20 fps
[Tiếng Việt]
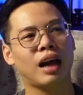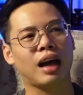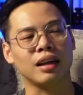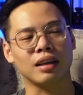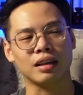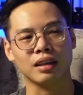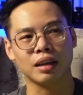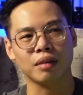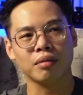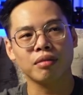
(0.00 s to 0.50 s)

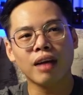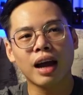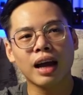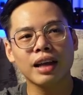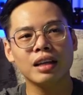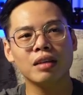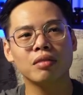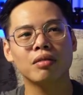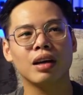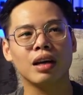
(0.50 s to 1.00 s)
hẳn cái
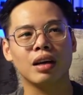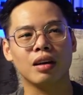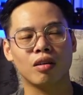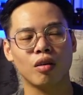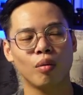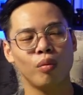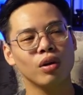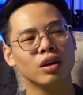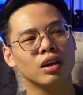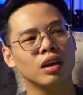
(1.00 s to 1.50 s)
vai như vậy
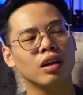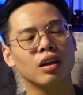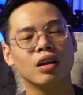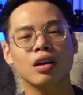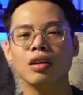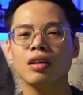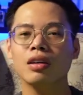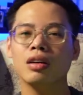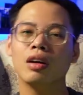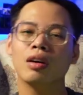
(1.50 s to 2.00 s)
có một tí
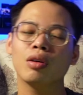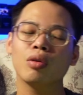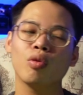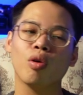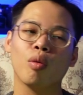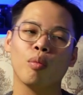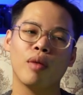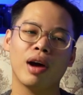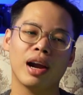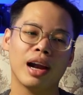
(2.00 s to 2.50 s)
hơi hướng
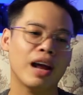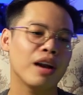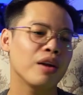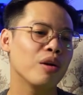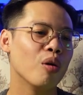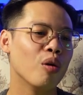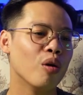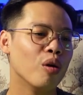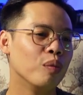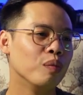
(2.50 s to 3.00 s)
của
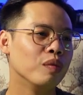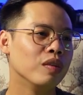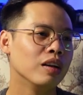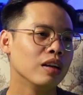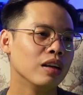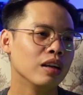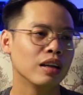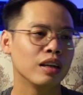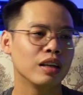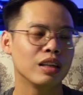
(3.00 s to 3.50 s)
Baranom
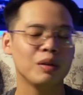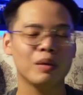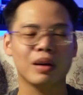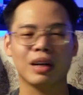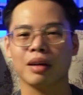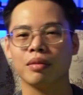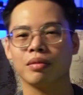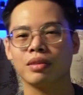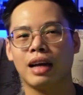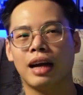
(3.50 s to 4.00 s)
nhưng mà
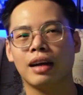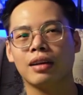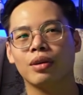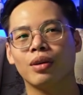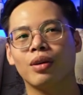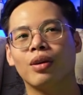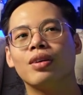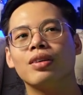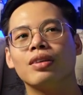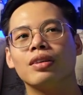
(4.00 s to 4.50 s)
cảm giác
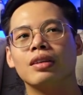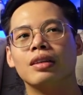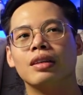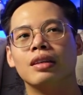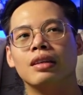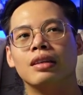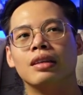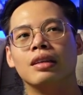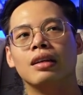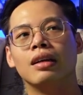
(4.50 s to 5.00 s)
nó
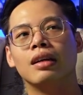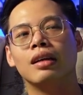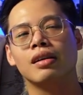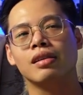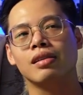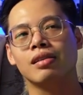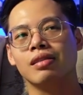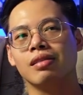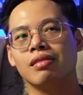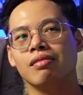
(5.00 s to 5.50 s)

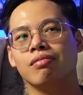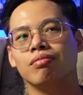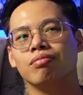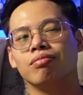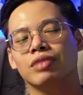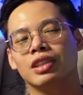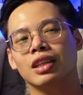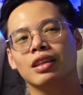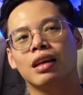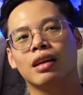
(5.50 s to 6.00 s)
uh,
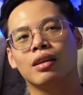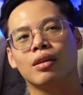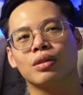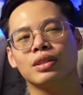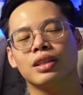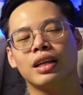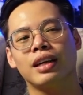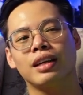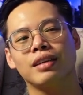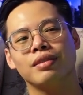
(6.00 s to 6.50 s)
chắc là nó
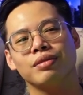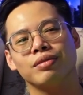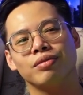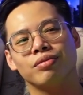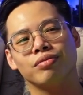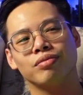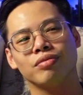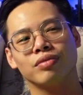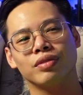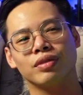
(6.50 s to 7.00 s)
sẽ
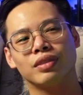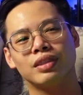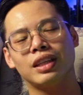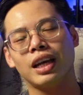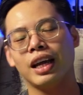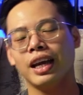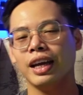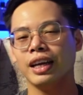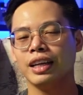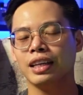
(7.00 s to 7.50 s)

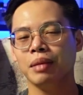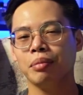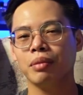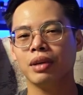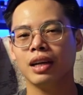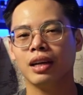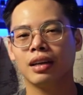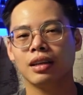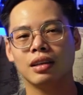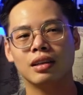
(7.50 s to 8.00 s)
dễ tiếp
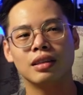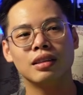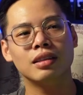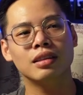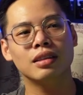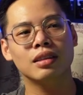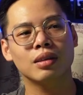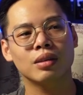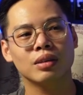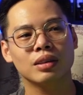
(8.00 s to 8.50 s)
cận
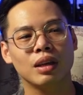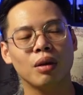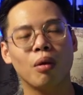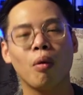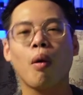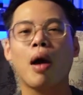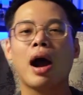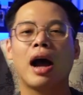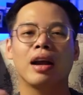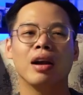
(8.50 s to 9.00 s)
hơn nó sẽ
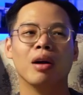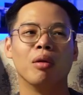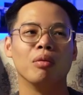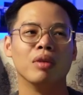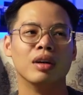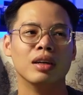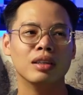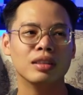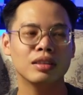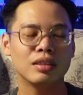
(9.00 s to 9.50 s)
hòa
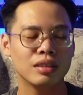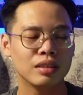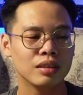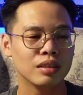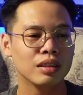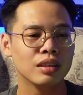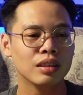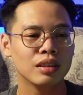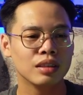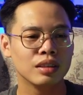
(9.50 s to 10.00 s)
đồng hơn
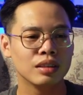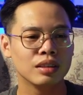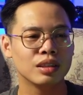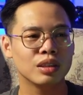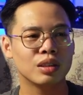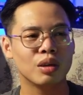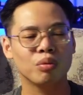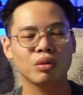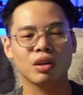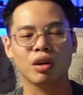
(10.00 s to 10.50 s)

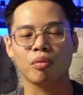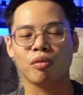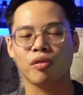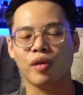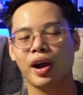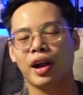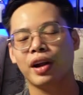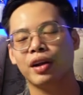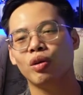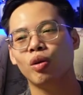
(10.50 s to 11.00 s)
chứ không kiểu
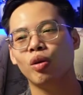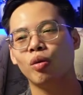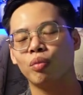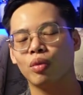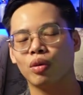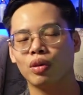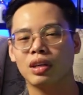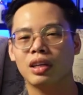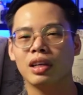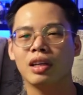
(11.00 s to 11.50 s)
Baranom
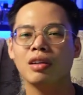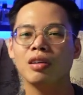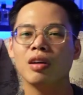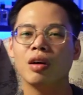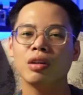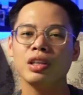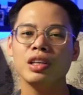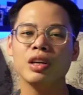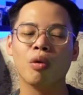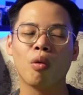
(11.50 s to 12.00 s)
nó thiên
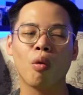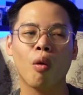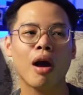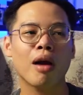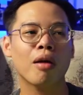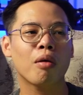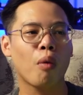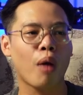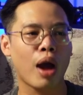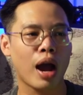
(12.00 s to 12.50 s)
hướng nhiều hoa
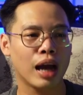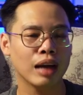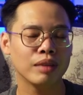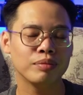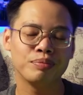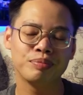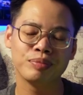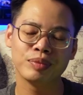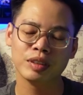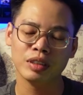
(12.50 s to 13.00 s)
quá
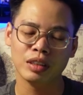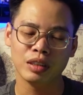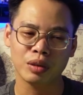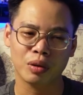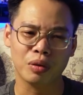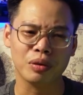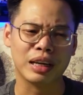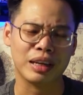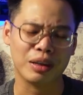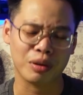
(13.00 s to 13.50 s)

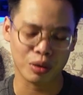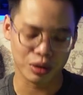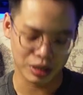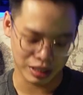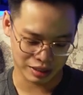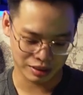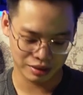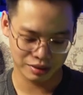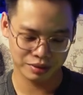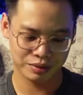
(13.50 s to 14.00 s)
con này ngon
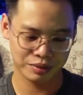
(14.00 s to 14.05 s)
thật